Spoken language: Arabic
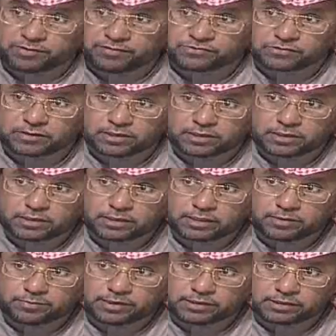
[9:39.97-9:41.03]
بنفسه هذا
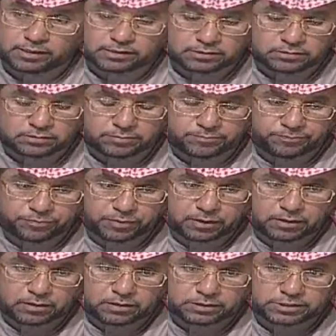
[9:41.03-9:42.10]
هذا بحد ذاته
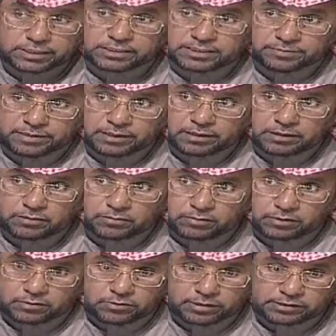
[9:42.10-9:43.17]
شيء جميل انه
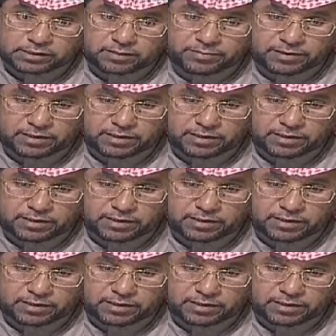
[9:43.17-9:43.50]
انه يختار